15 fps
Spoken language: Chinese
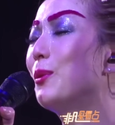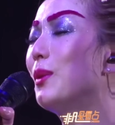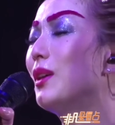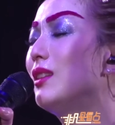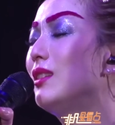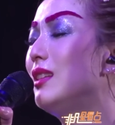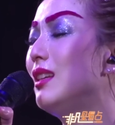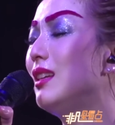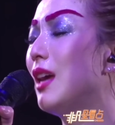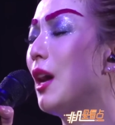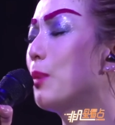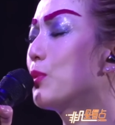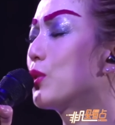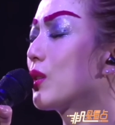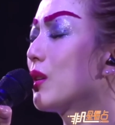这个深
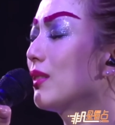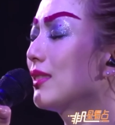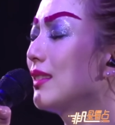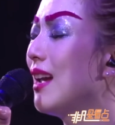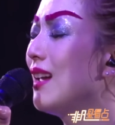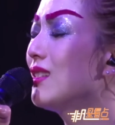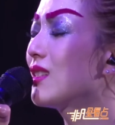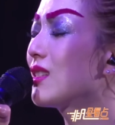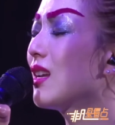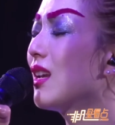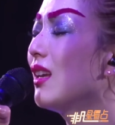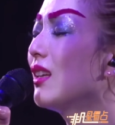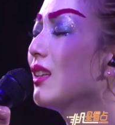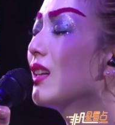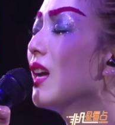干可以是有形
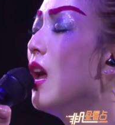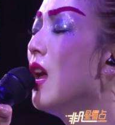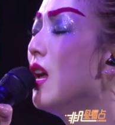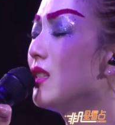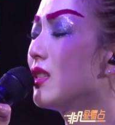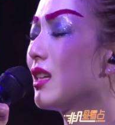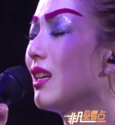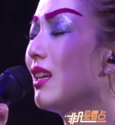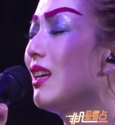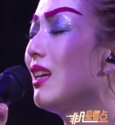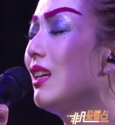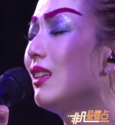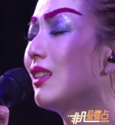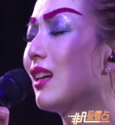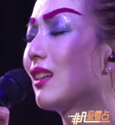的，例如完
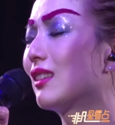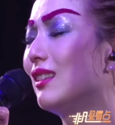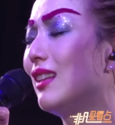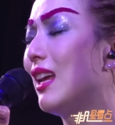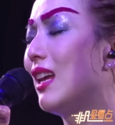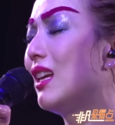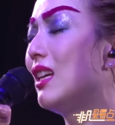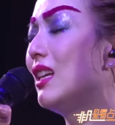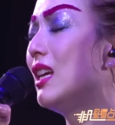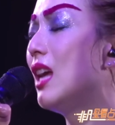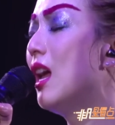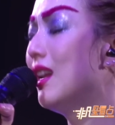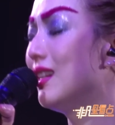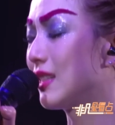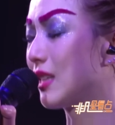成某事、达成
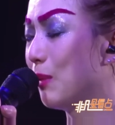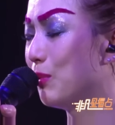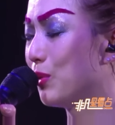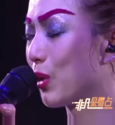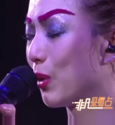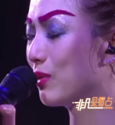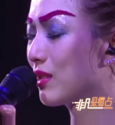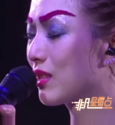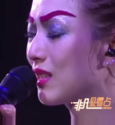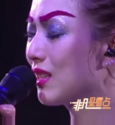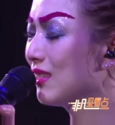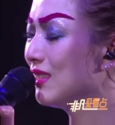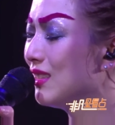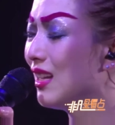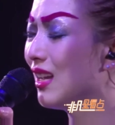目标，例如
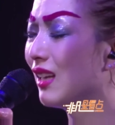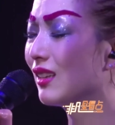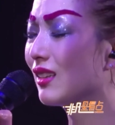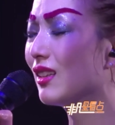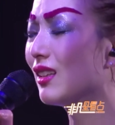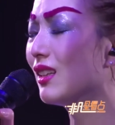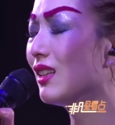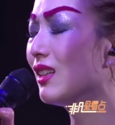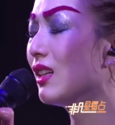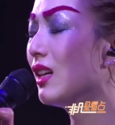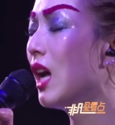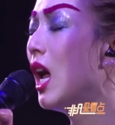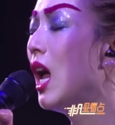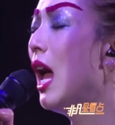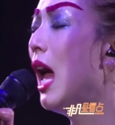照顾儿女。”
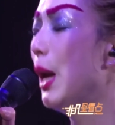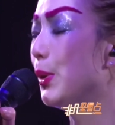但是